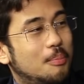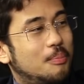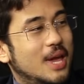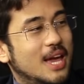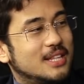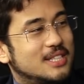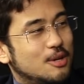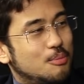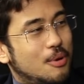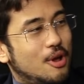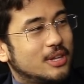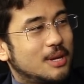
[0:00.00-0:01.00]
a pé de São
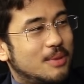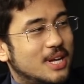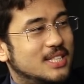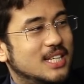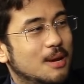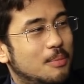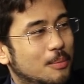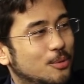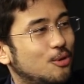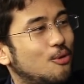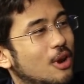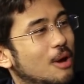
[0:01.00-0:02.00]
Paulo até Brasília para
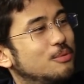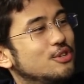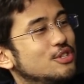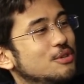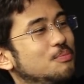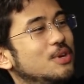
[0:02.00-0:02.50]
protocolar o pedido de